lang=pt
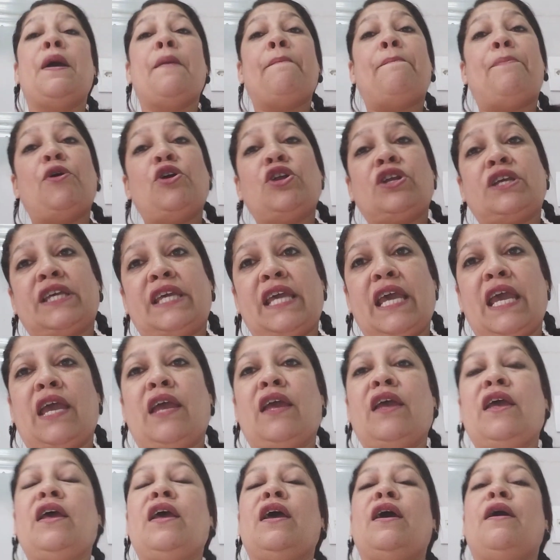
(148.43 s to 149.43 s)
Por
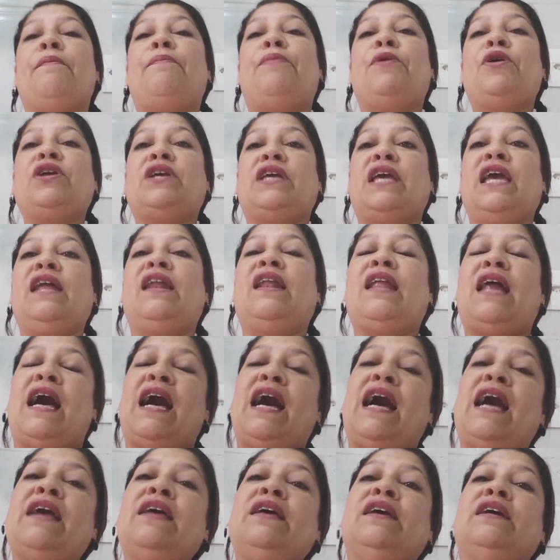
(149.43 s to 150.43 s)
quê? Porque
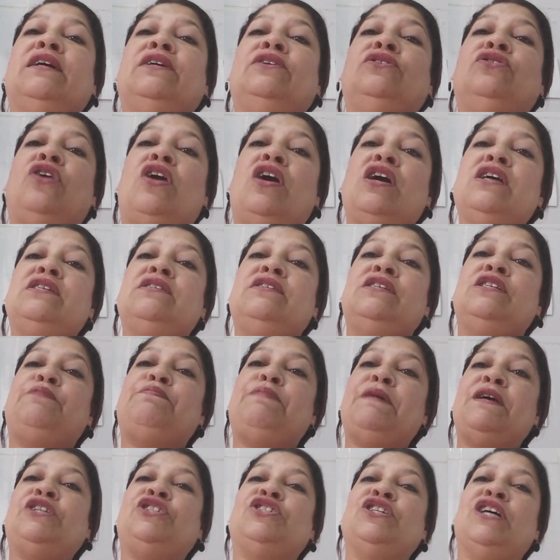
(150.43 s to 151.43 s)
lá nós
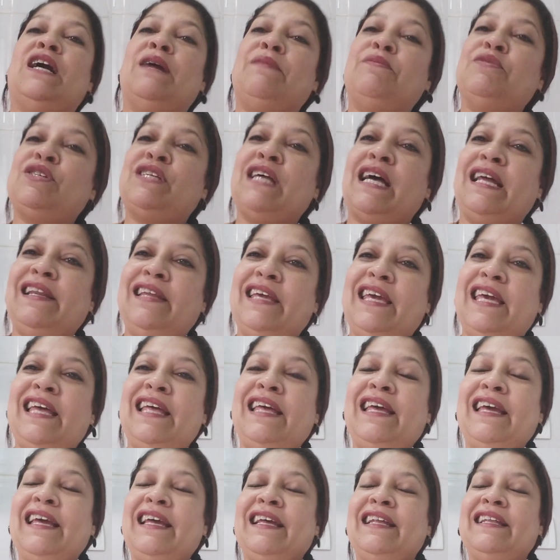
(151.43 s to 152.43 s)
despejamos
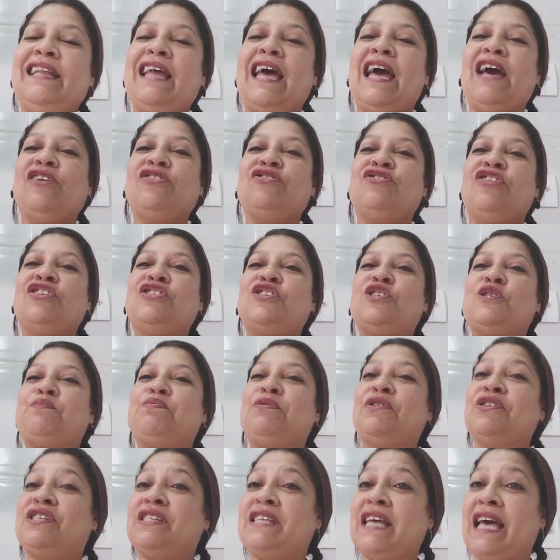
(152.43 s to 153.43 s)
ali, né, os nossos
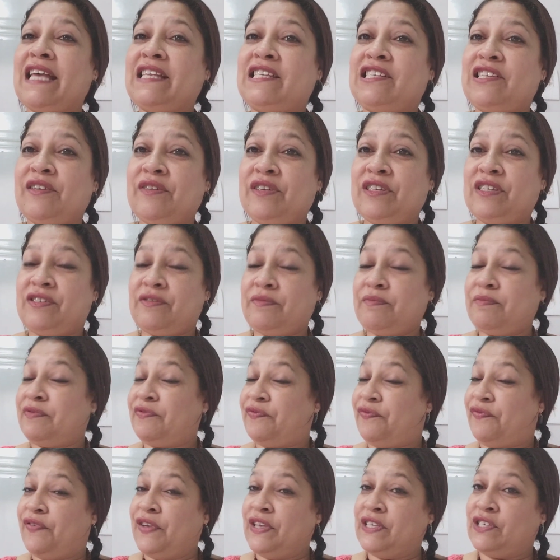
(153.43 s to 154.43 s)
processos
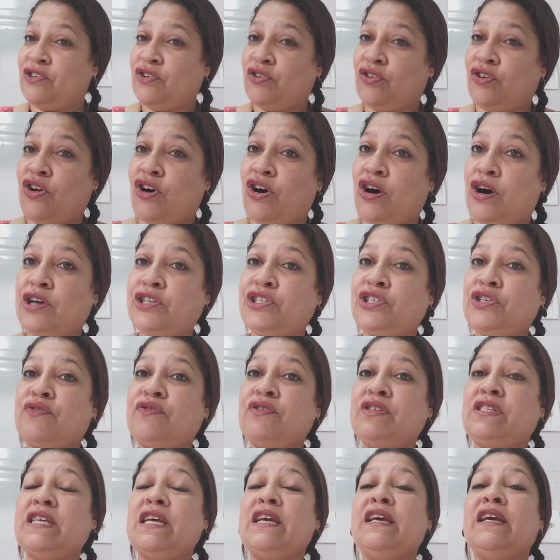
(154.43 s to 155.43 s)

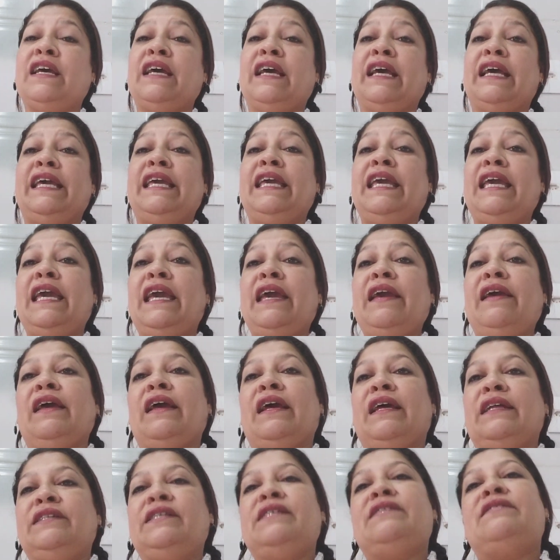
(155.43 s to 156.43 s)
fisiológicos e,
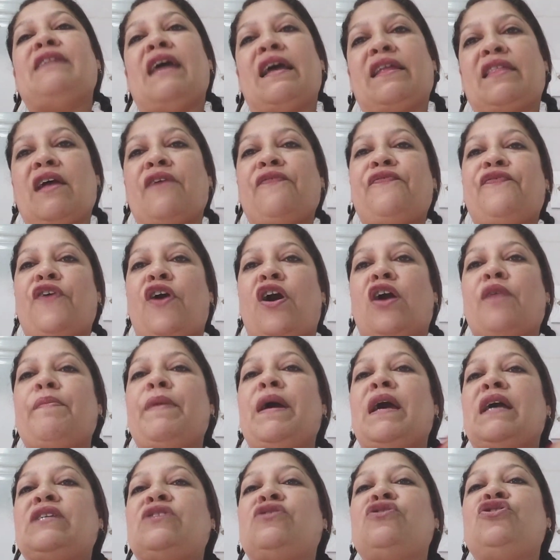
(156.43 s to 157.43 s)
de certa
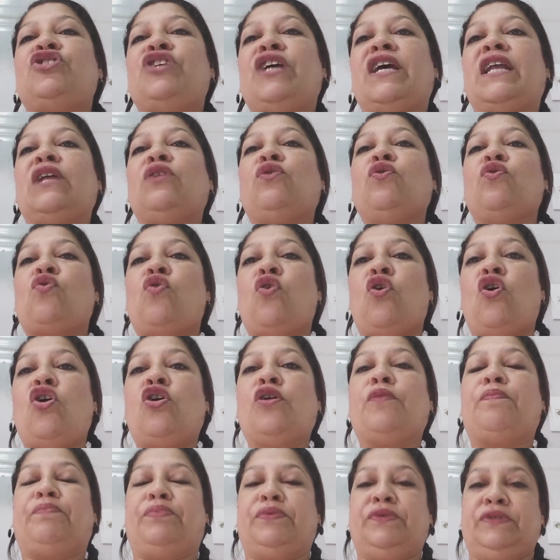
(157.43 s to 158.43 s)
forma, é a sujeira do
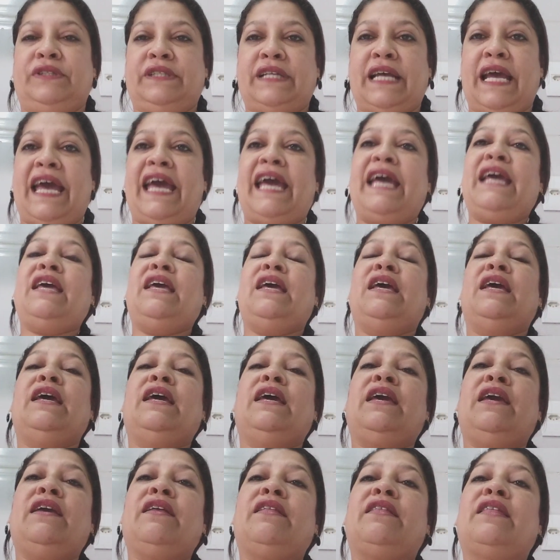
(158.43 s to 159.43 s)
corpo, né?
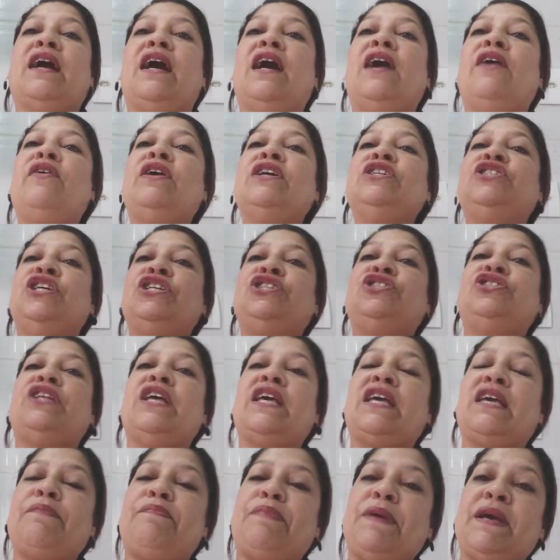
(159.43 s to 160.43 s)
Então a gente
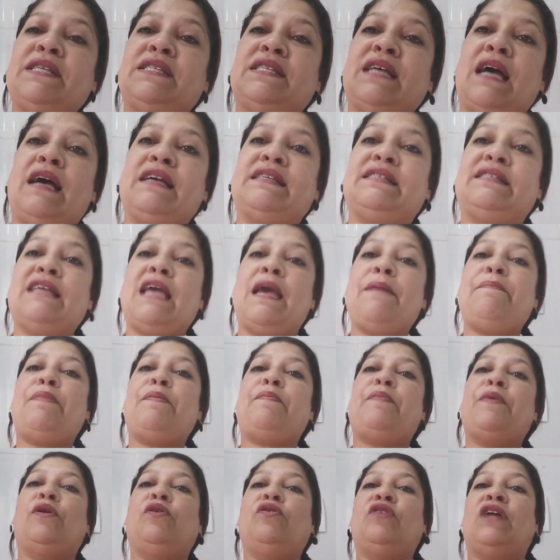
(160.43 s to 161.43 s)
tem que pensar sempre
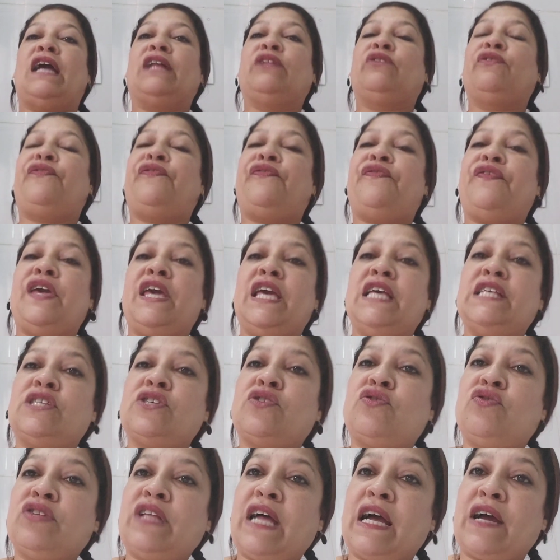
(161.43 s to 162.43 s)
pelo lado
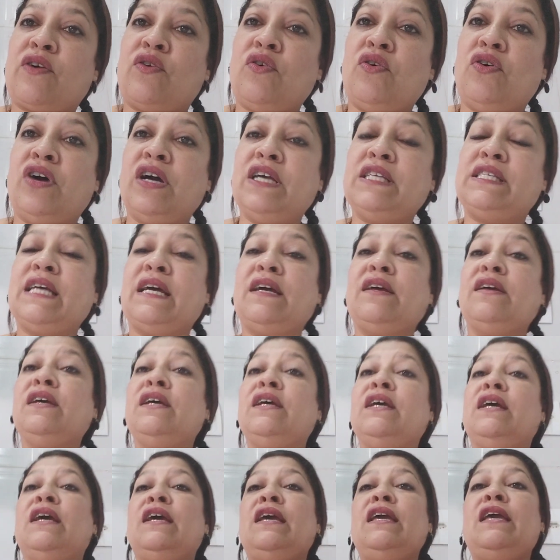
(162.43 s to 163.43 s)
físico da coisa
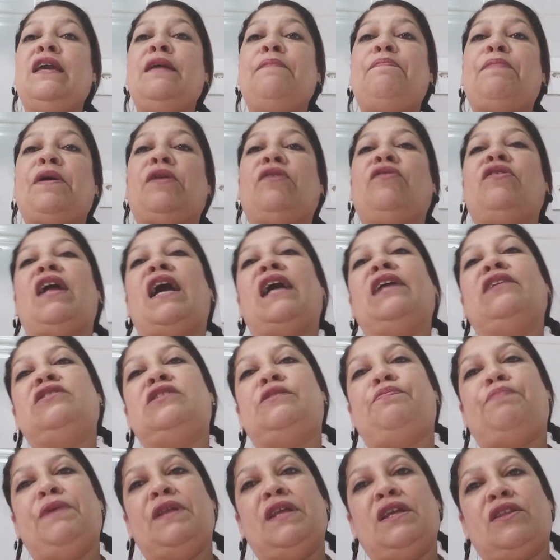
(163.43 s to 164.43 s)
e pelo lado
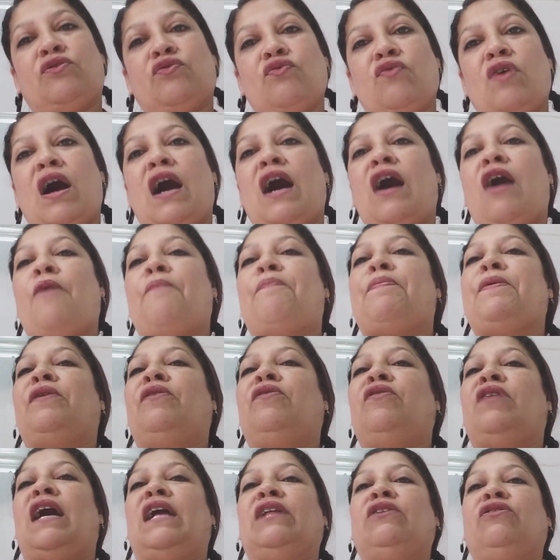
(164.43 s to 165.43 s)
espiritual,
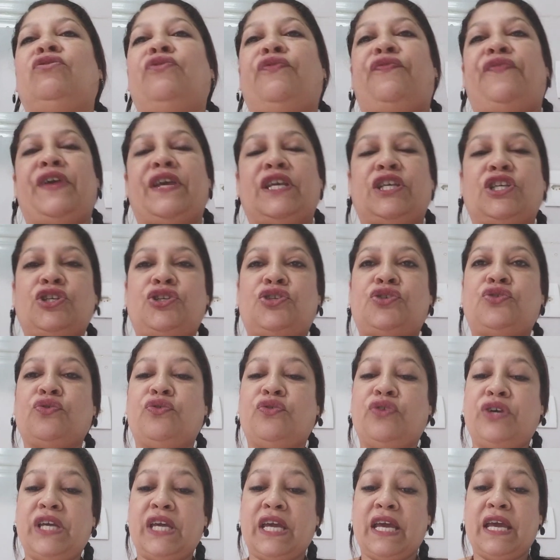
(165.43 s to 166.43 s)
pelo lado do Feng
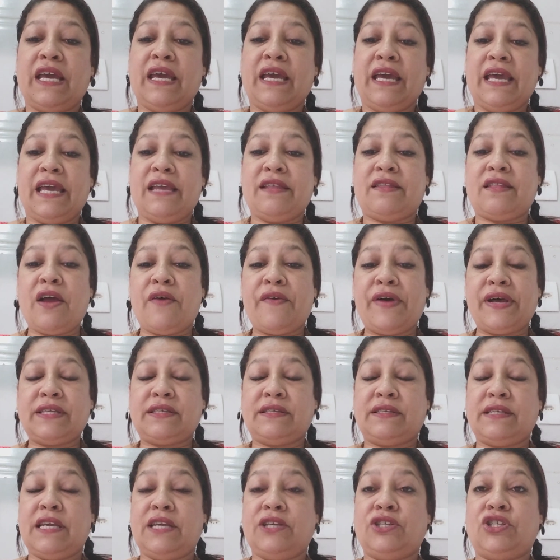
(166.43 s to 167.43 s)
Shui. Então,
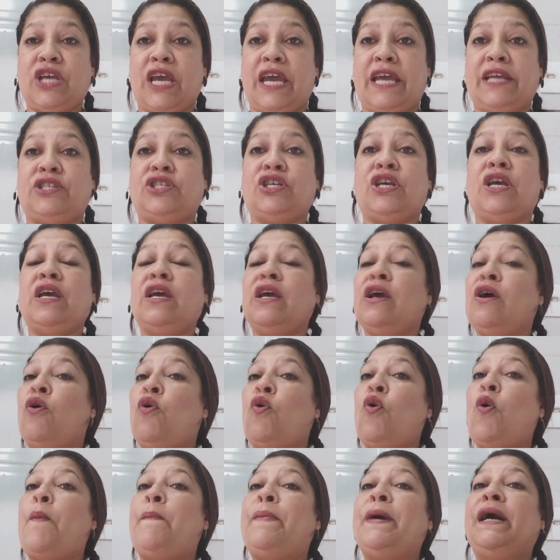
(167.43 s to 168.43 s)
assim, gente,
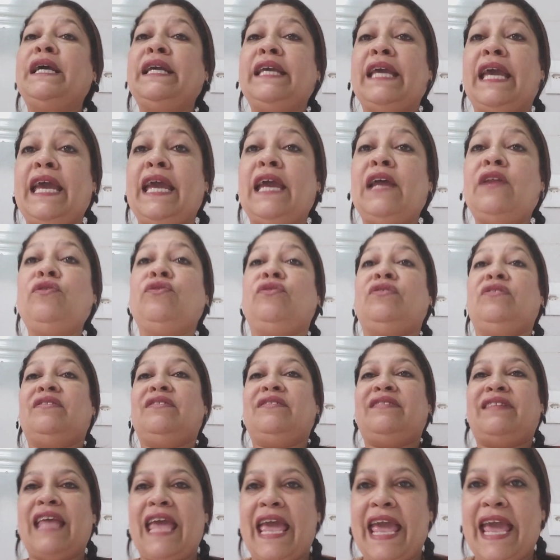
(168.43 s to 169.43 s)
o banheiro
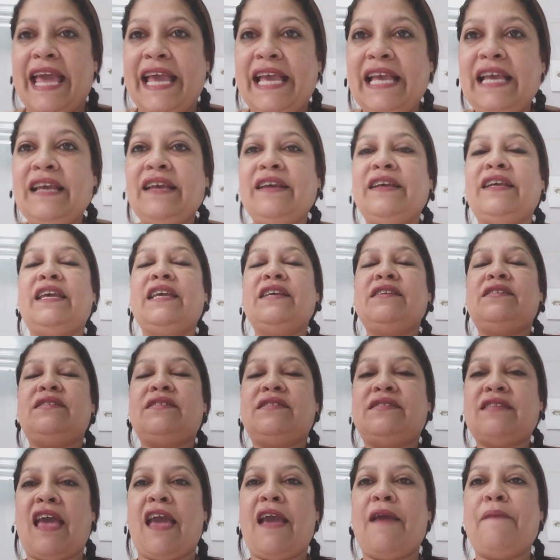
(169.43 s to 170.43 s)
tem que
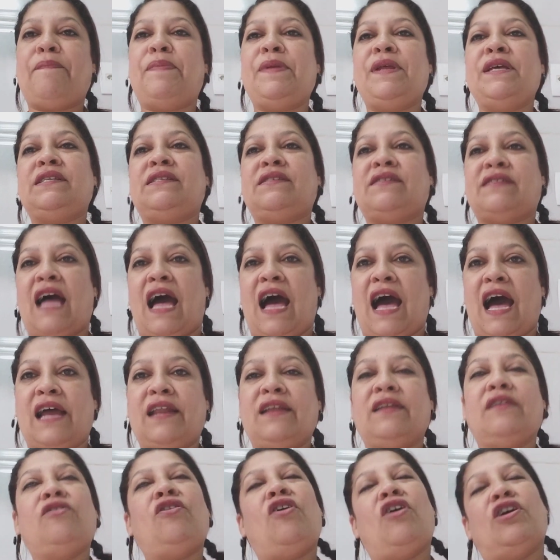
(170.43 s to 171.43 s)
sempre
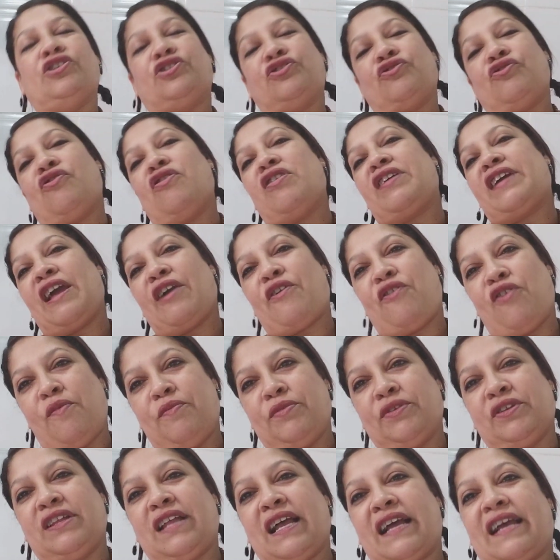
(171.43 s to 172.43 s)
estar, lógico, qualquer
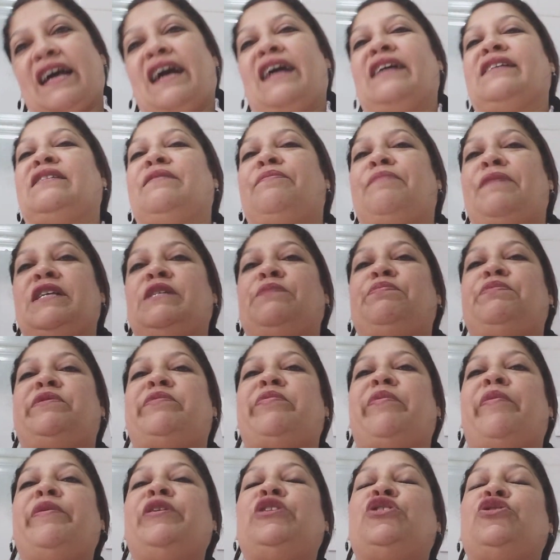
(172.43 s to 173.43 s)
cômodo da casa, mas
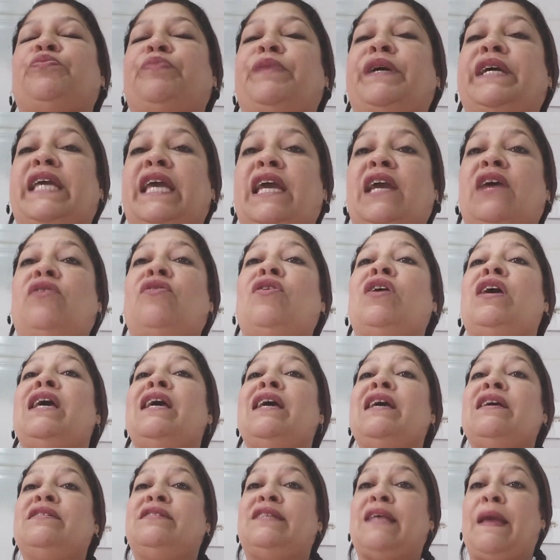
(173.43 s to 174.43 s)
principalmente o banheiro
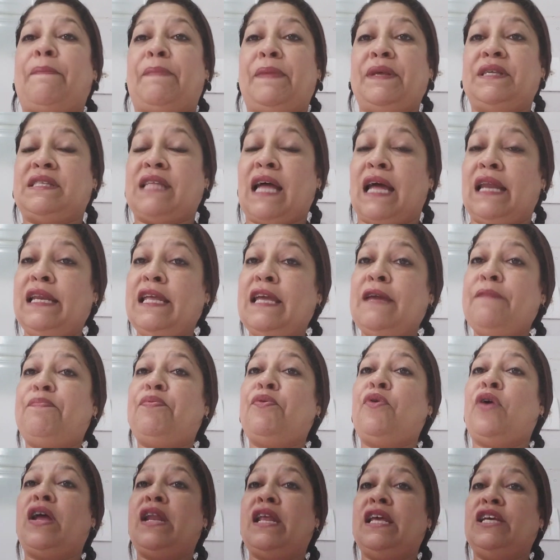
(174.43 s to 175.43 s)
sempre está
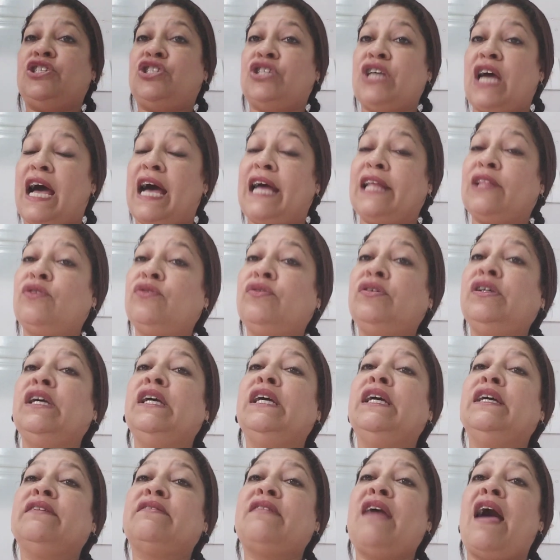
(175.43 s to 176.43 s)
limpo, arejado,
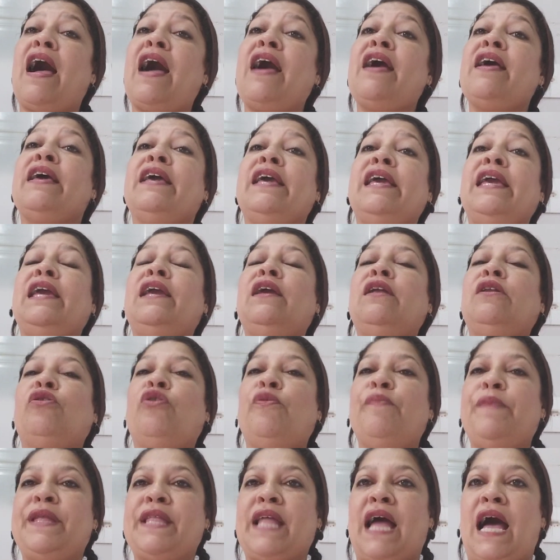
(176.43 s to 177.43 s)
tá? E
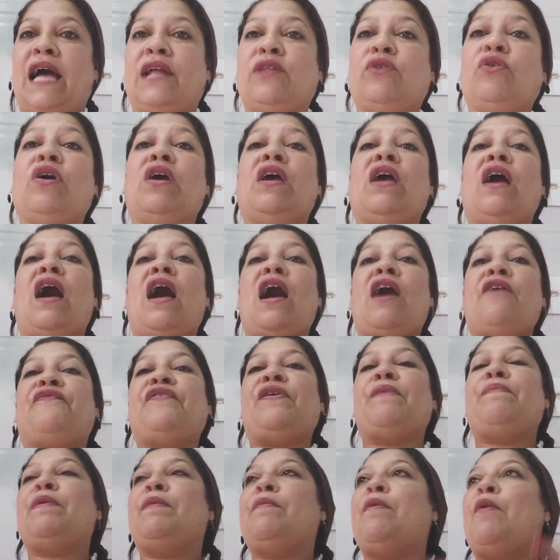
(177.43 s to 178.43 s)
iluminado. Ah,
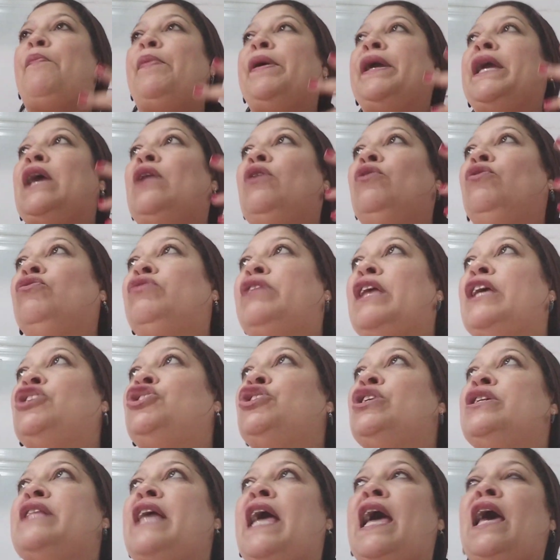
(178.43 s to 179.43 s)
Fabi, meu banheiro não tem
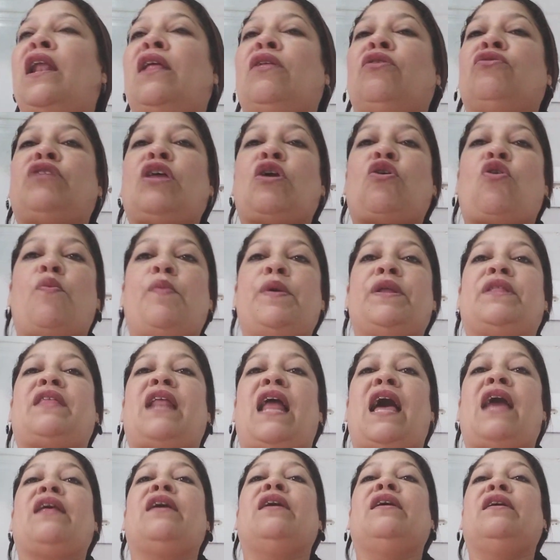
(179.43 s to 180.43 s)
janela, não tem como
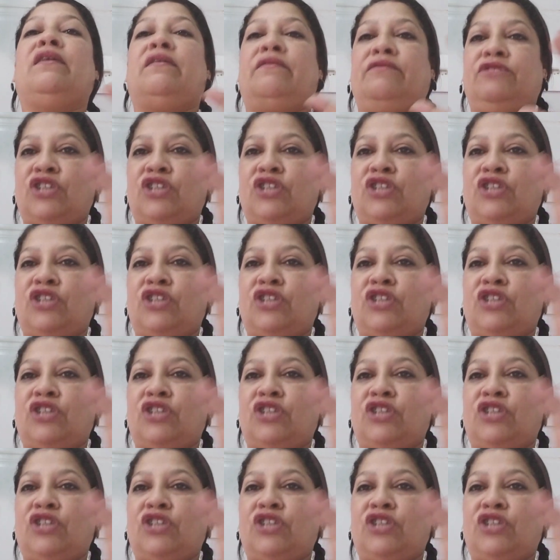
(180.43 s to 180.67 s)
entrar.